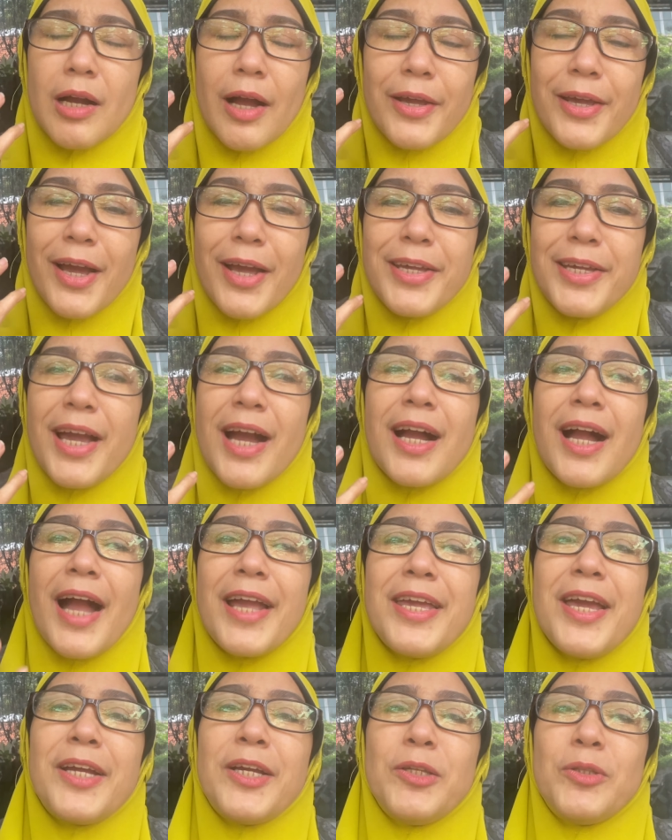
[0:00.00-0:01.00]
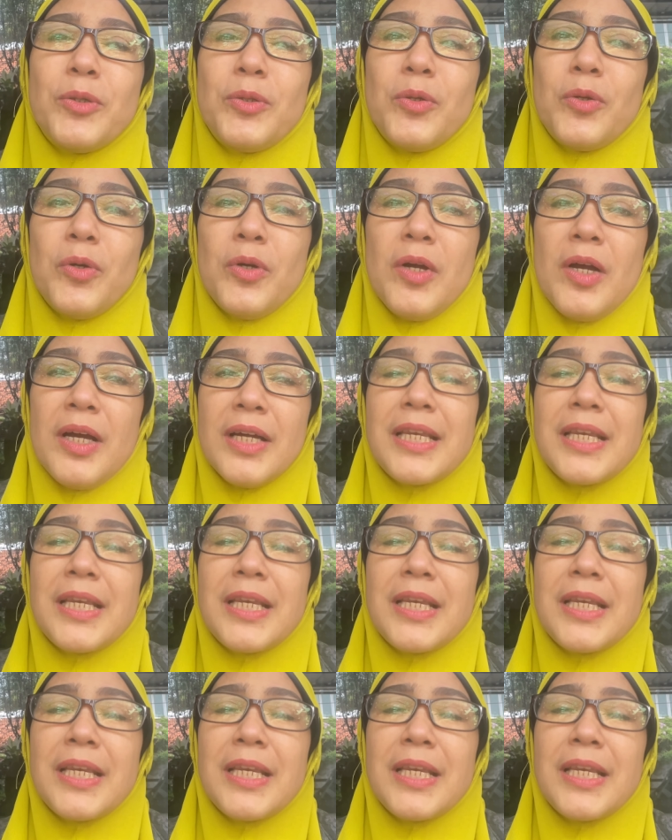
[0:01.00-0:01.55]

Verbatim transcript: nggak ya iya nggak ya gitu loh